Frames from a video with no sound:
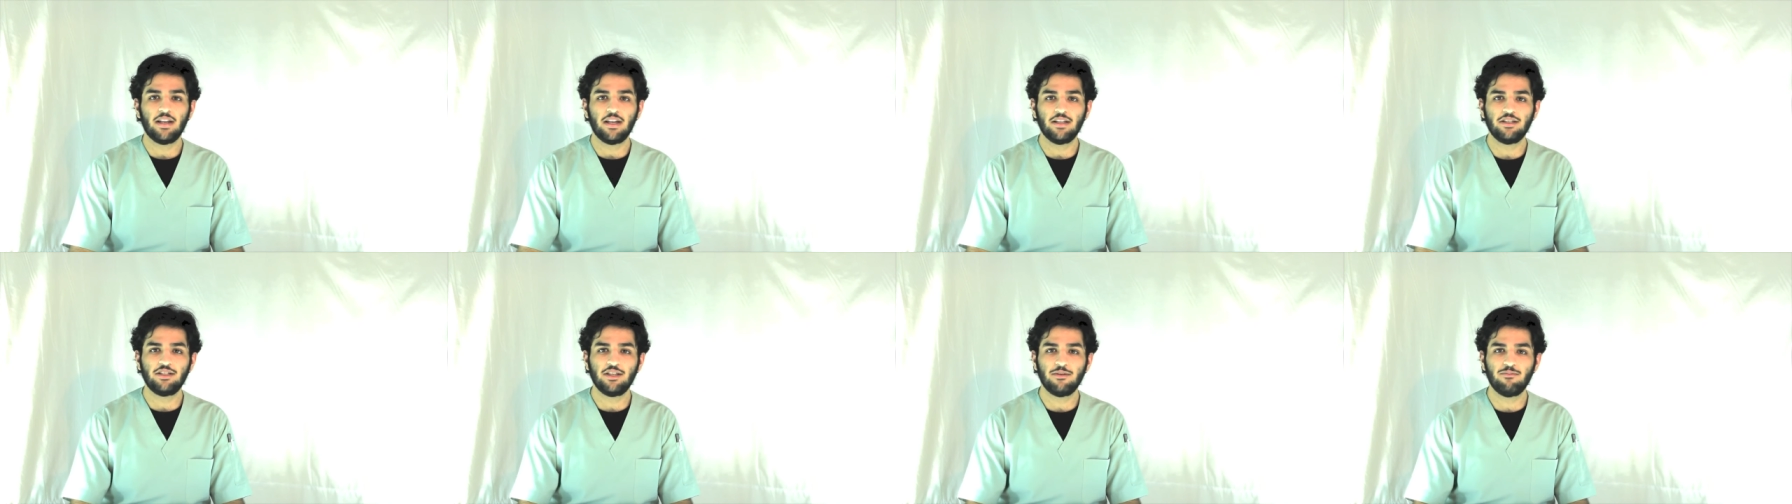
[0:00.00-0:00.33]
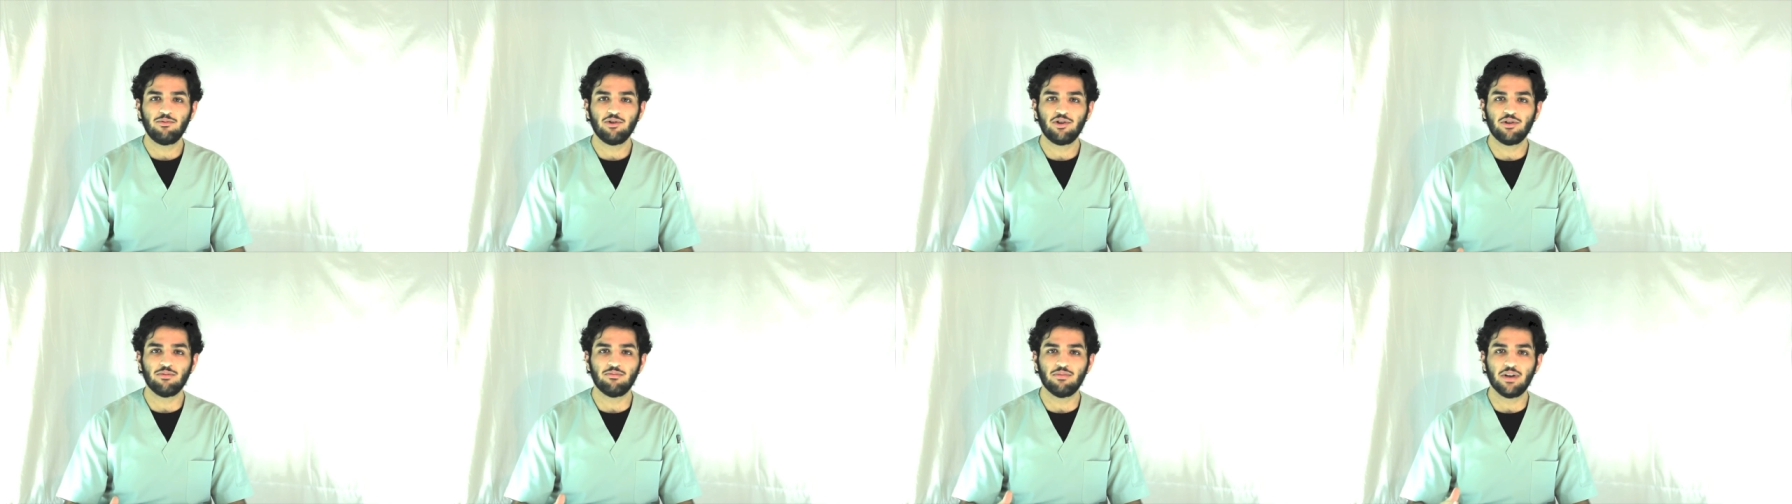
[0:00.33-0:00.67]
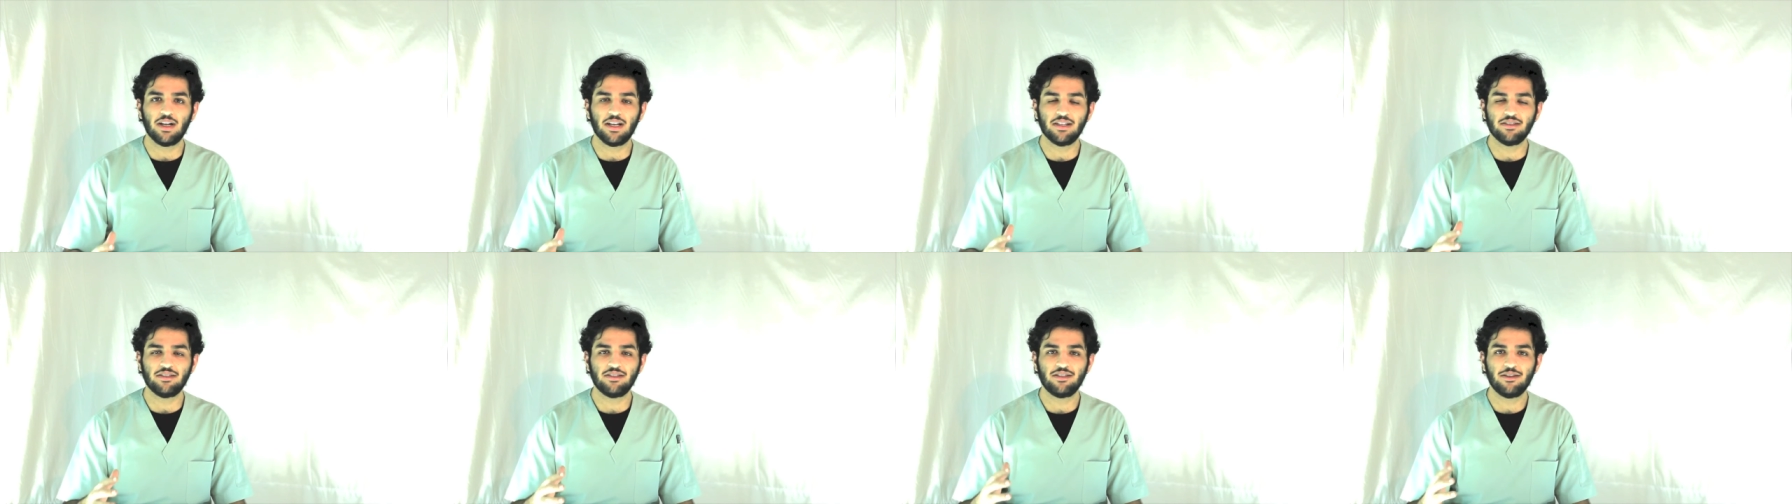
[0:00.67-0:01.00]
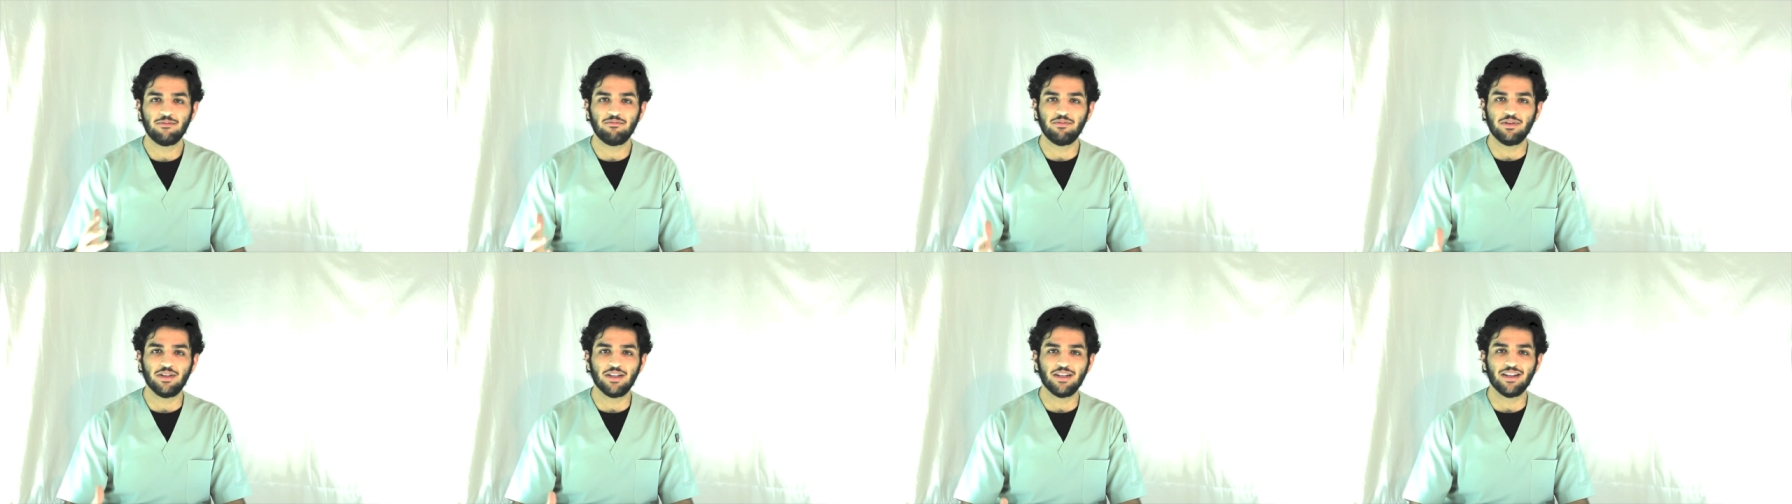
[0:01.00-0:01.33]
أجيب لكم
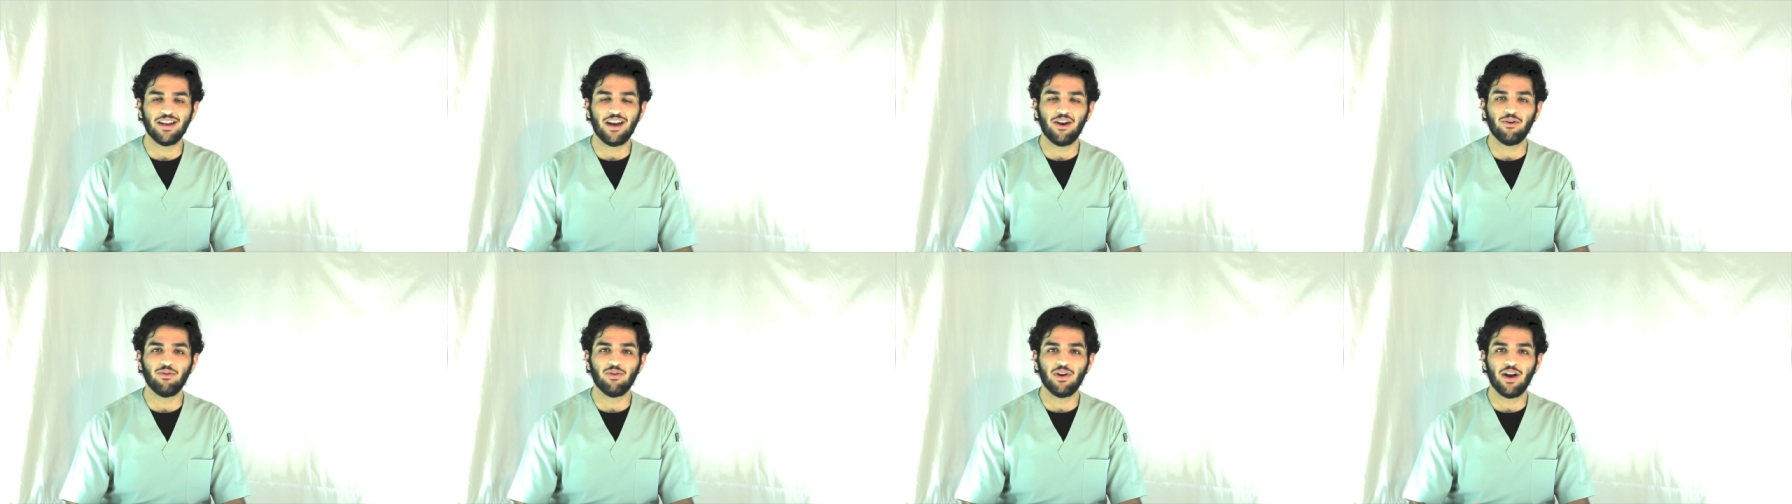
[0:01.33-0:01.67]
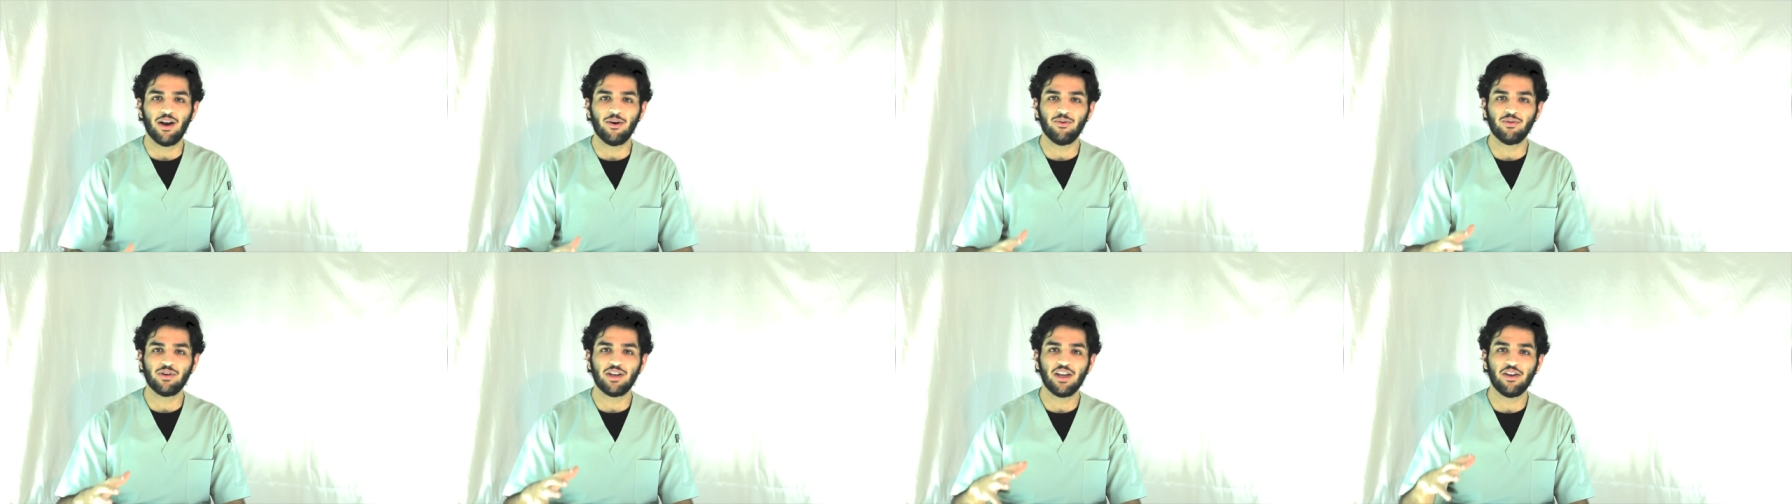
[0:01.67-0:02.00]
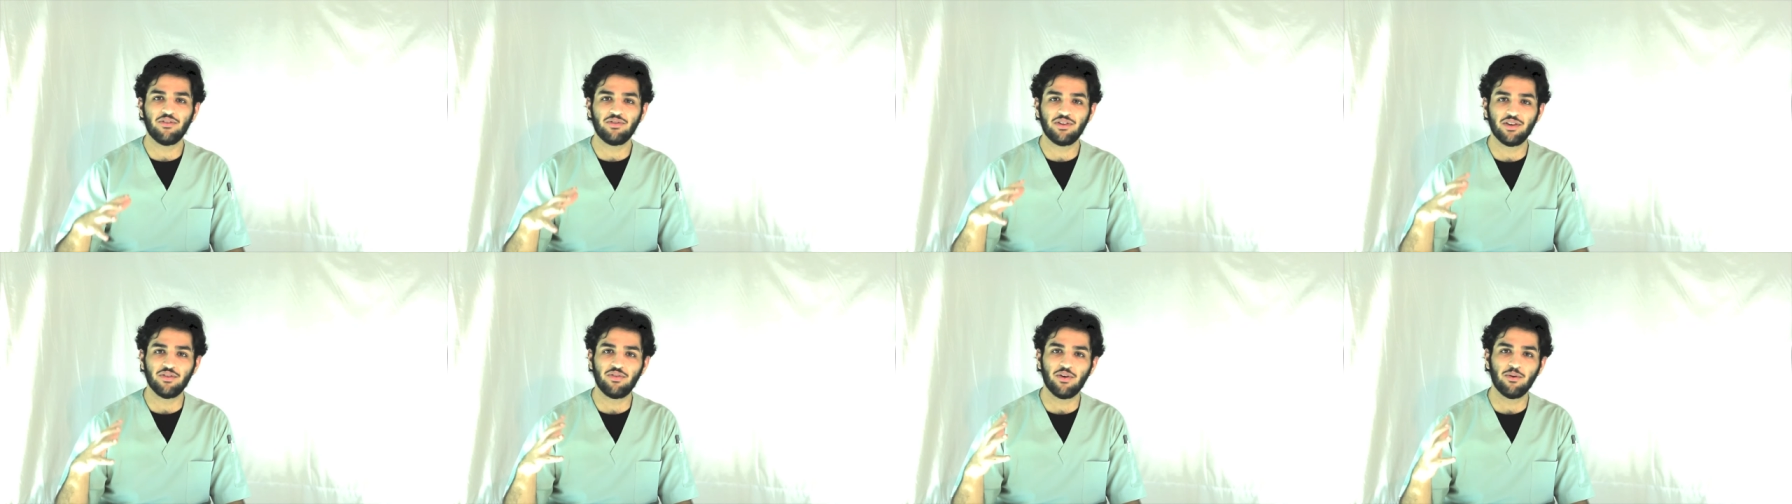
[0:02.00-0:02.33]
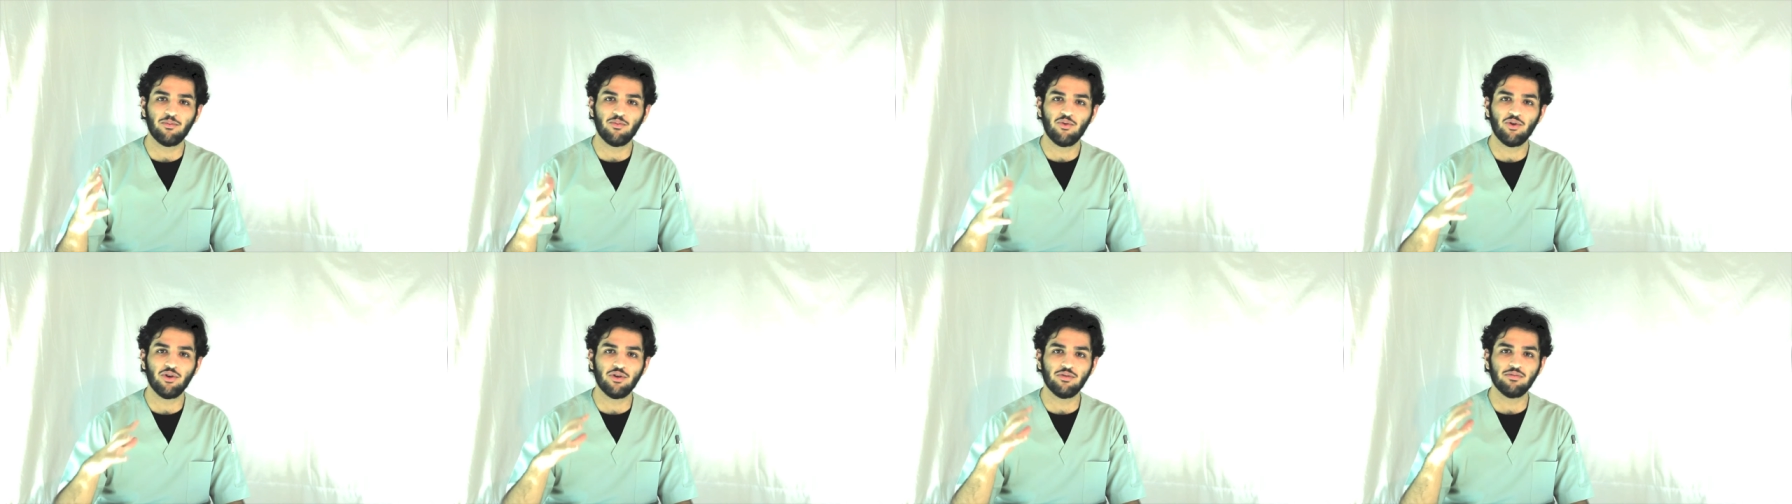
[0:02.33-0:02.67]
الزبدة أو أو كيف
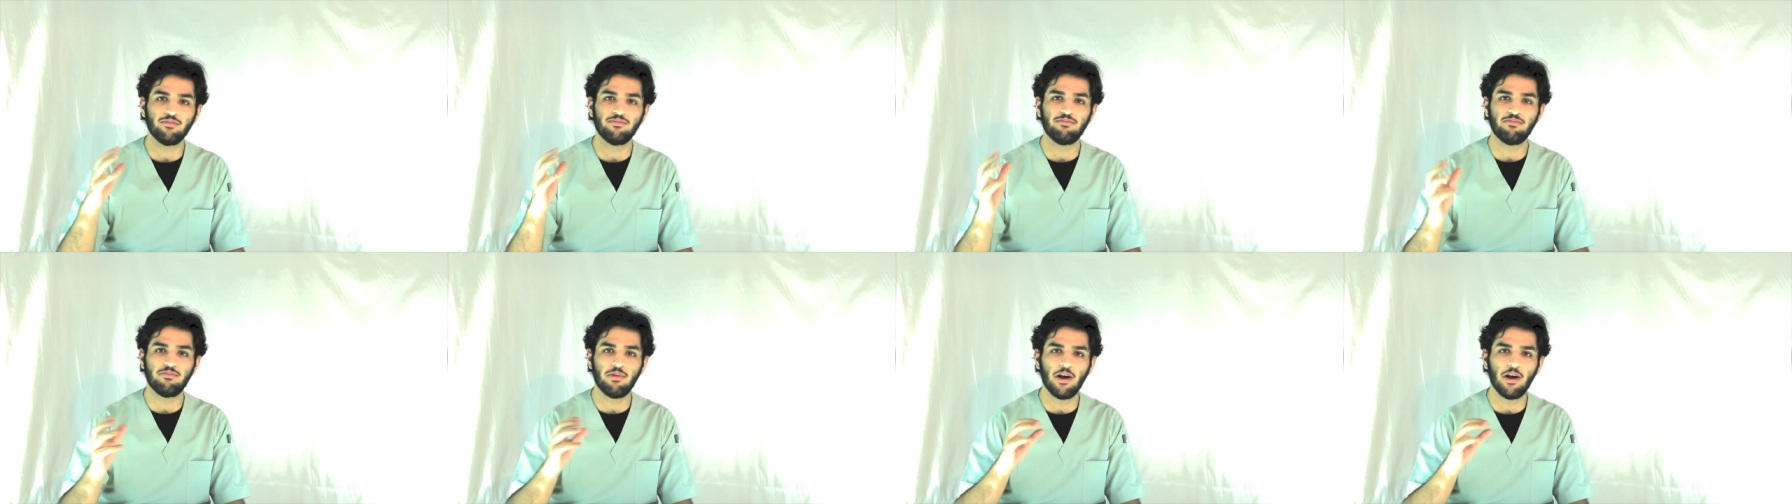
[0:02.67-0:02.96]
تفهمونه